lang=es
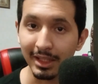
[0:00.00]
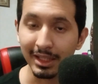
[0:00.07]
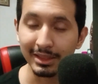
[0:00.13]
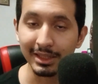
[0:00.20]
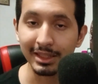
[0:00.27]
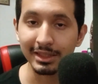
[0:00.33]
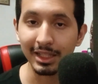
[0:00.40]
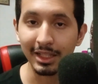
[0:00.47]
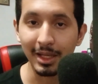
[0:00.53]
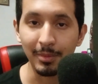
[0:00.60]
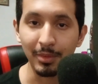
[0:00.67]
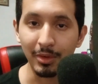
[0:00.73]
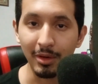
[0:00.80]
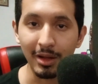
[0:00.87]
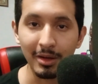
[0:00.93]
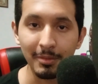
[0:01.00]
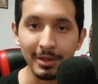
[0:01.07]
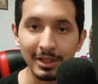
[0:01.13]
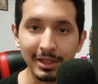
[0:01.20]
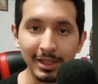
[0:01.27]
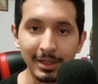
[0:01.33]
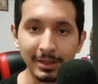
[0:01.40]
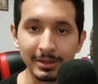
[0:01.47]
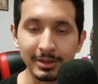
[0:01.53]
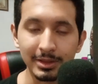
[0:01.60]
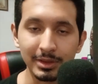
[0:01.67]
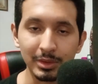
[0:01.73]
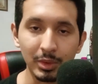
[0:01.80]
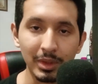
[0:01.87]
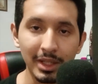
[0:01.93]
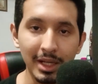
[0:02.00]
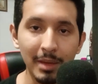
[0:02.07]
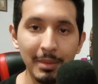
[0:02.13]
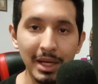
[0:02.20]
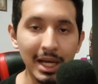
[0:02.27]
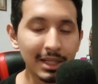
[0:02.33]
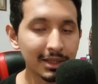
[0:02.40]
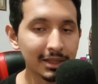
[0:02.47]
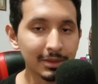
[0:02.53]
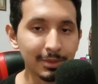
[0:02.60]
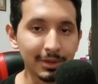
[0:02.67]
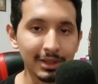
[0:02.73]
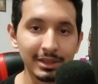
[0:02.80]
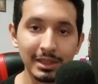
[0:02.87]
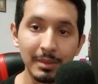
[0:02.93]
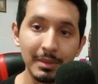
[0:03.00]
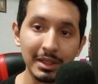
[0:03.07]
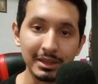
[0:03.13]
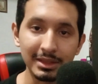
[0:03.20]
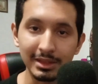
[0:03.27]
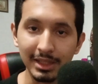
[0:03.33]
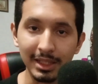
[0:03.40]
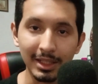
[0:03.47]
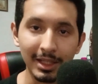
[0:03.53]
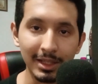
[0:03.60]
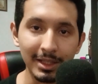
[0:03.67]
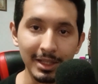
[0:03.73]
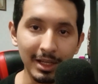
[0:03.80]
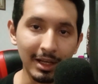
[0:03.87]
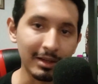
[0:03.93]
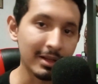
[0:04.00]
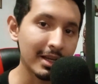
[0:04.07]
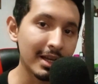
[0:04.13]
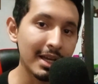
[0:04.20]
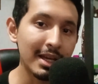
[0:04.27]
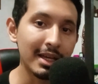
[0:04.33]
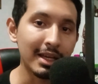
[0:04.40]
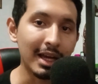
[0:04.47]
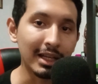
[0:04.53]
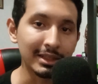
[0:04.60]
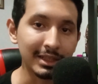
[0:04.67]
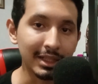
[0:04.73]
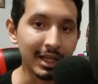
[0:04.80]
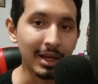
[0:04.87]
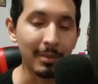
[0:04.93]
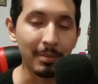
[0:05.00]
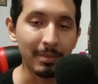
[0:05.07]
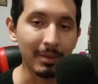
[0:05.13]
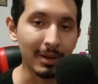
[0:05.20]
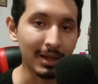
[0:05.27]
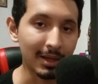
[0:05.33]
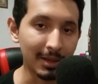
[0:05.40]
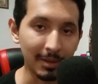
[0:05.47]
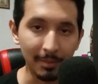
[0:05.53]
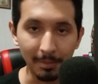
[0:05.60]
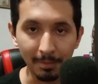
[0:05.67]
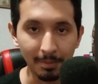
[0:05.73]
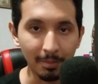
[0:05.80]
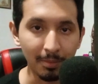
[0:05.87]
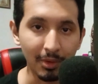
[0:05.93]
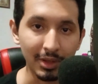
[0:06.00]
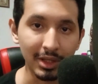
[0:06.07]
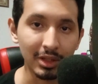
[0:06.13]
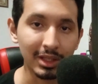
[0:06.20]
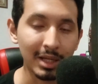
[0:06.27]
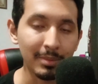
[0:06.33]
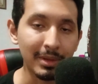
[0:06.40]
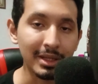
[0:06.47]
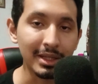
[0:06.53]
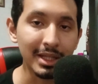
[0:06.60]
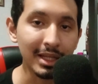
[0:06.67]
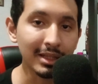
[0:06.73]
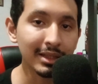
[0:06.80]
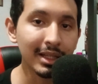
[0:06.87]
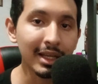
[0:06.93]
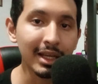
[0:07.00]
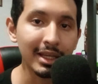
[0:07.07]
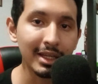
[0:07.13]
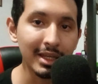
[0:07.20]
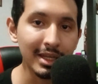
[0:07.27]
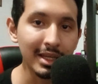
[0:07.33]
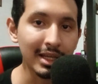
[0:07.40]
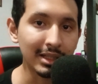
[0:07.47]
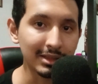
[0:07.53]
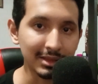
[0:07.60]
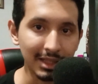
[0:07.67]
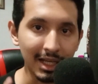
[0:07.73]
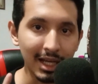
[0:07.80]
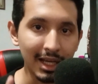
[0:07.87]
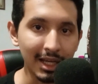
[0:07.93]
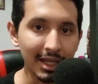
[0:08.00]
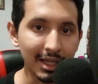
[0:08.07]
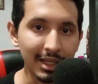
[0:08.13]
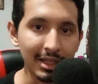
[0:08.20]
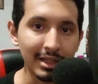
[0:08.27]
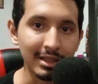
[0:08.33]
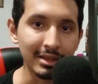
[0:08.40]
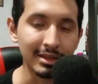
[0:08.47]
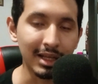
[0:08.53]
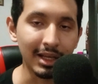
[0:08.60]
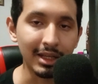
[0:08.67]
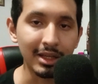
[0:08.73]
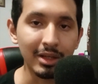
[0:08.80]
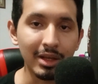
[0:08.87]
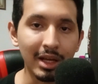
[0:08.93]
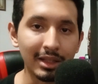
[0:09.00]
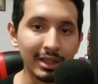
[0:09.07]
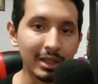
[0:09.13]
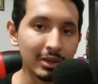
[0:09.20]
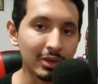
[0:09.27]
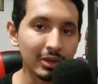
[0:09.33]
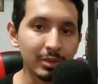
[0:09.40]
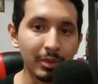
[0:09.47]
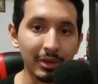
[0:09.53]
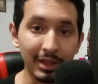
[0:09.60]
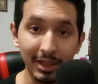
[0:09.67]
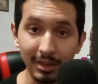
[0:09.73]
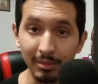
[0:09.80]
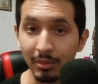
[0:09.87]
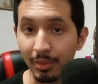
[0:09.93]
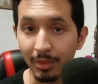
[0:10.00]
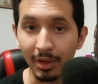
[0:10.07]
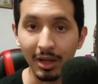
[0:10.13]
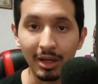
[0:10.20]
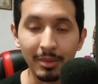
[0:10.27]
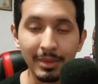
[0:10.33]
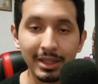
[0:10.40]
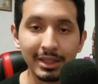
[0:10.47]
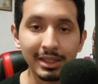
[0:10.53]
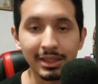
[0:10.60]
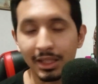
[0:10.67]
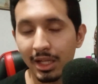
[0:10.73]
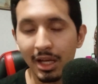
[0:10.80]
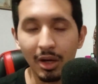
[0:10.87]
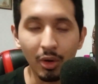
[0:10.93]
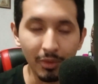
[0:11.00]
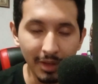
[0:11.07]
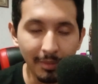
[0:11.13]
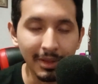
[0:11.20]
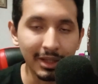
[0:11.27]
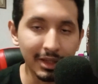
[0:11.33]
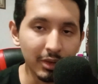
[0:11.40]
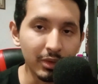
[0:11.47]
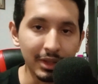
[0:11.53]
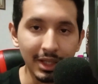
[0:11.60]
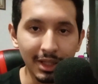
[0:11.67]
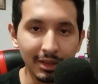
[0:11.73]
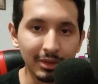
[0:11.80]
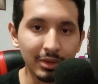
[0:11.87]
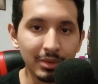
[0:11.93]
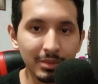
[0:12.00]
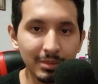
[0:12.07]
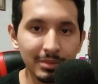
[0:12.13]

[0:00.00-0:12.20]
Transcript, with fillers: ese es el que probablemente surgirá más antes porque está más cerca de llegar. Así que poneros al pendiente y estáis ahí atentos porque muy probablemente será obviamente un directo.